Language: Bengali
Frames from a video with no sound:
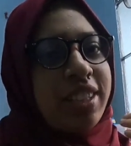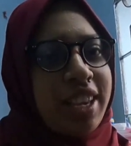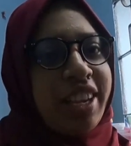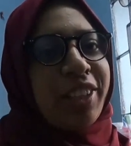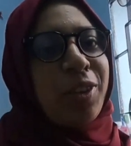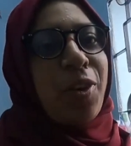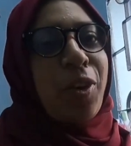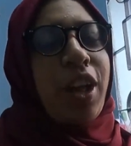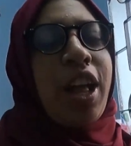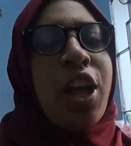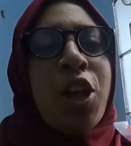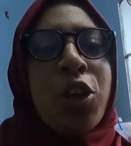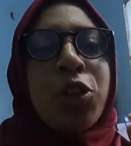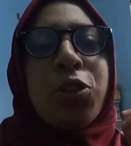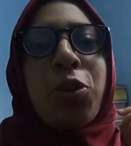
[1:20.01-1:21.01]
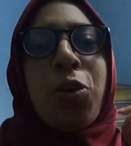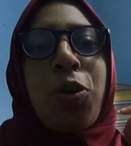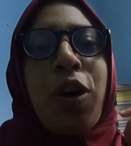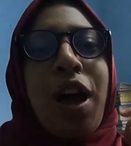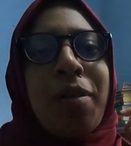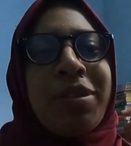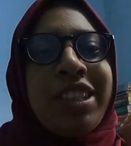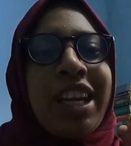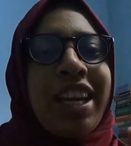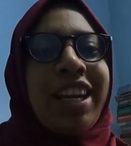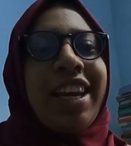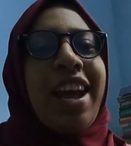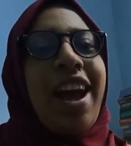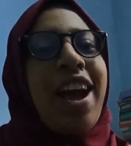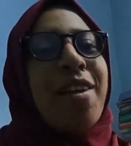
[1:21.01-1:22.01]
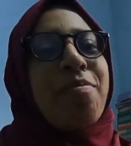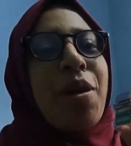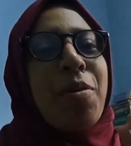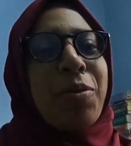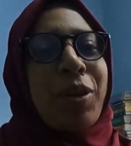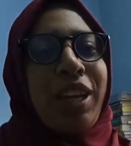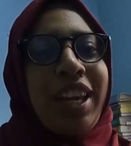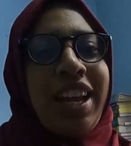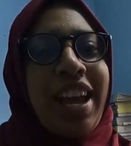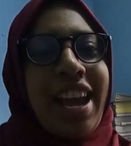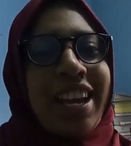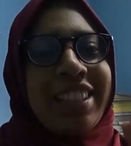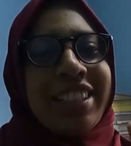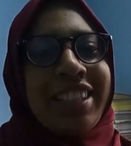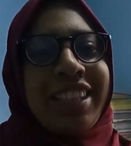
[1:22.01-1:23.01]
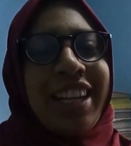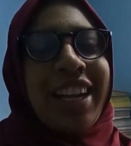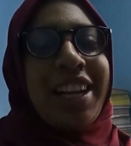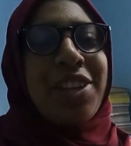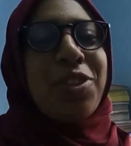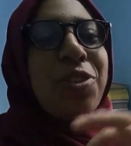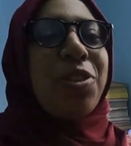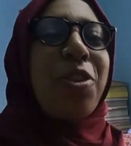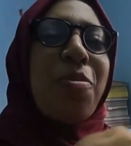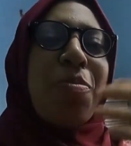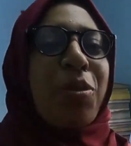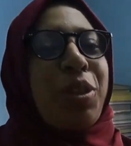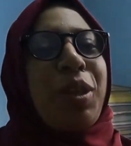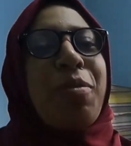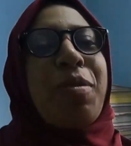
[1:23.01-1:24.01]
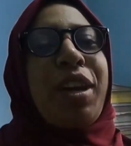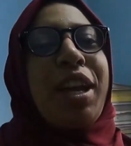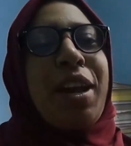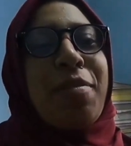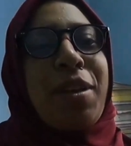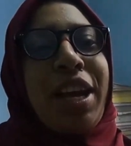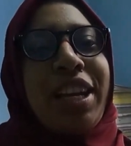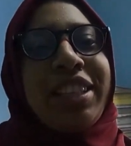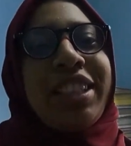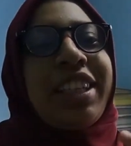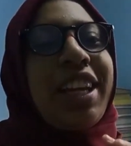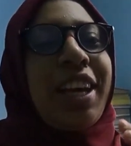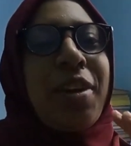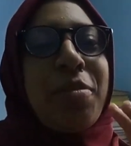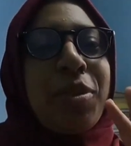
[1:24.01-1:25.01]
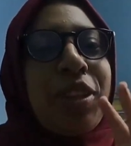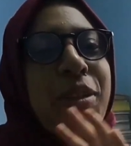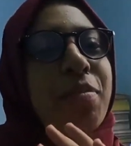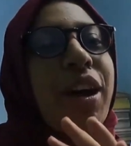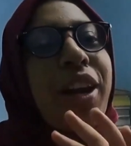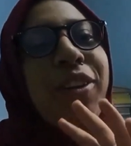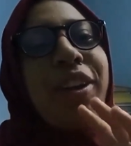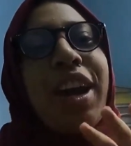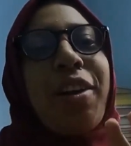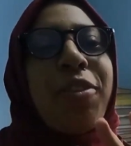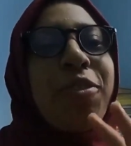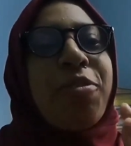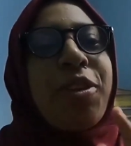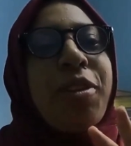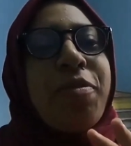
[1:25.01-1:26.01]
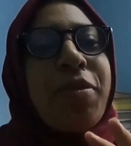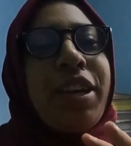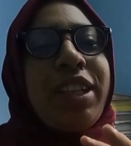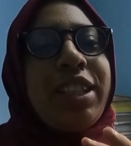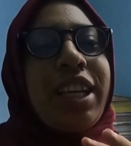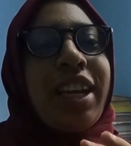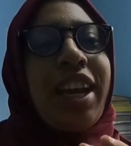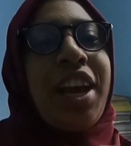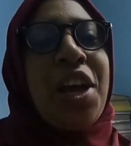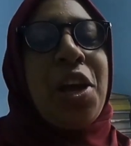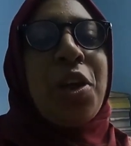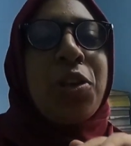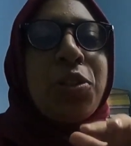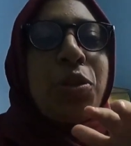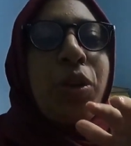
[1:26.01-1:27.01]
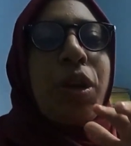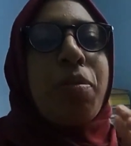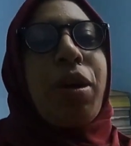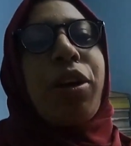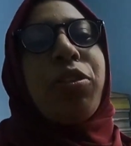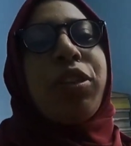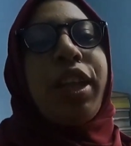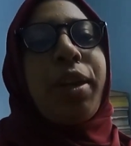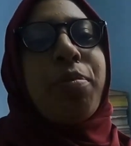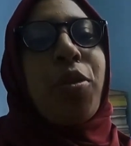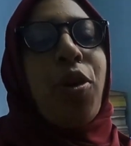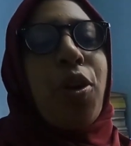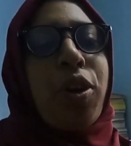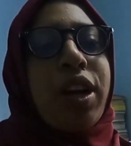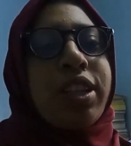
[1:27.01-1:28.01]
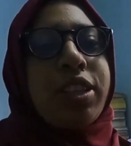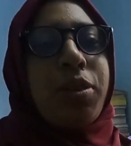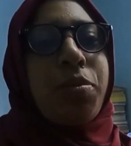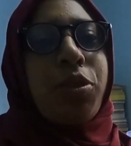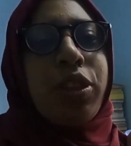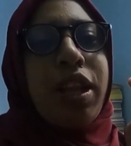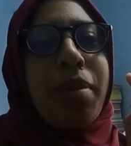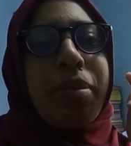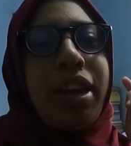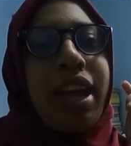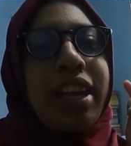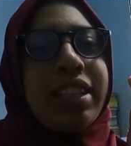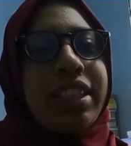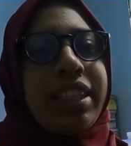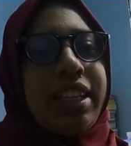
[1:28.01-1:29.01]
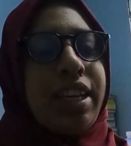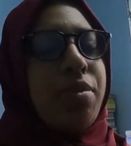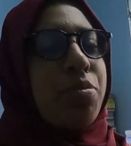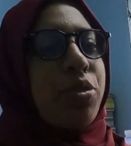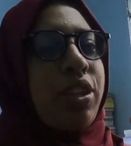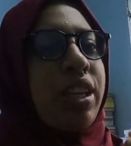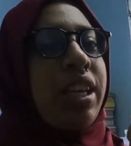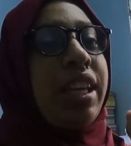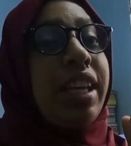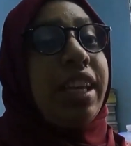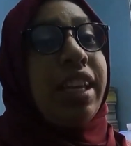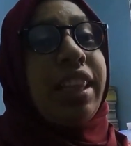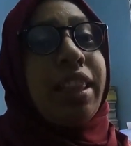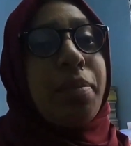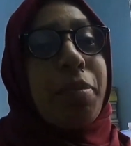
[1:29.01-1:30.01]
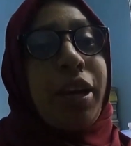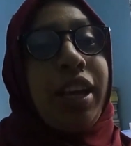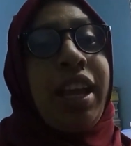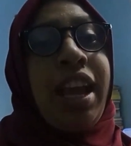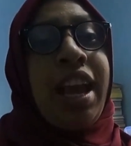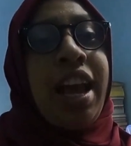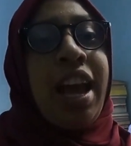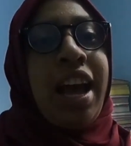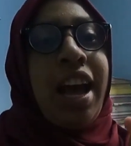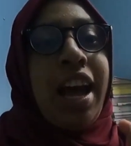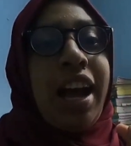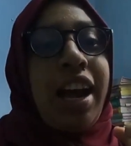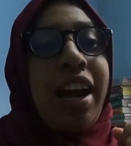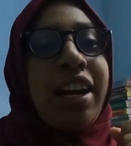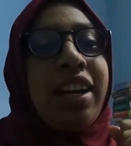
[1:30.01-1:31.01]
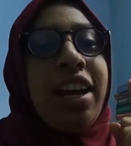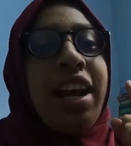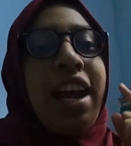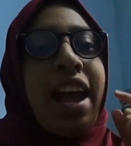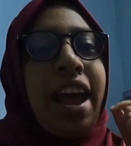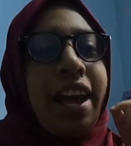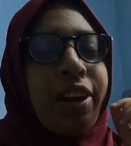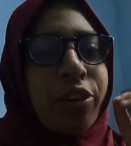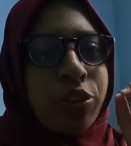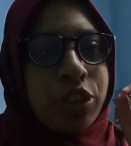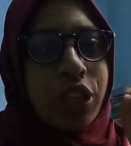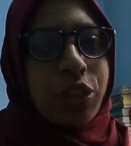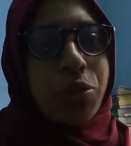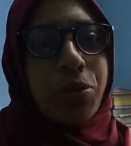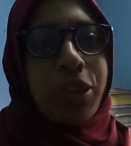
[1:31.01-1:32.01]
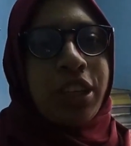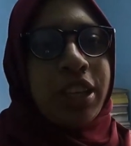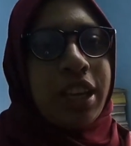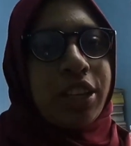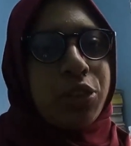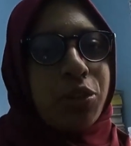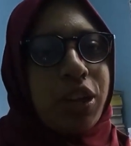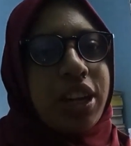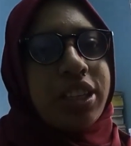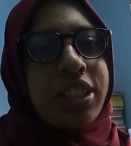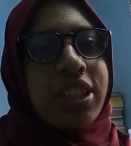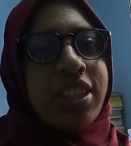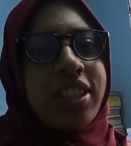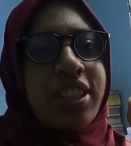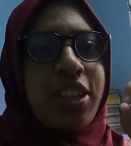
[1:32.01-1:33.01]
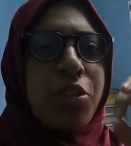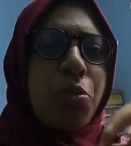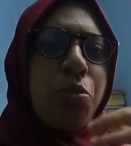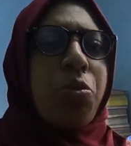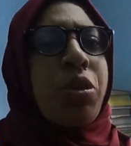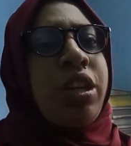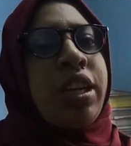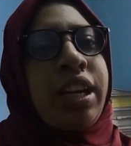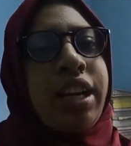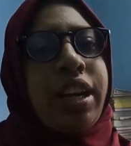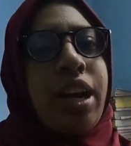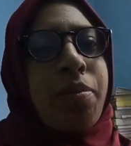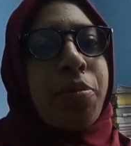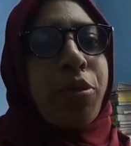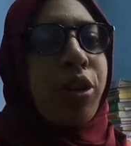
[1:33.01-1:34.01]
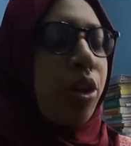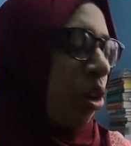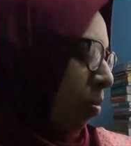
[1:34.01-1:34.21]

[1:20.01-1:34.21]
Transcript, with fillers: সিলেক্ট করা সো আমি জানি না পাবো কি না এক হাজার টাকায় যদিও প্রত্যেকবারই আমি এক হাজার টাকার মধ্যে ভালোই আউটফিট পেয়ে যাই সো হ্যাঁ। এবারও দেখবো হকার্সের মধ্যে আমি এক হাজার টাকার মধ্যে কী কিনতে পারি আর এখন যেহেতু উইন্টার চলে আসছে সে উইন্টারের কাপড়ই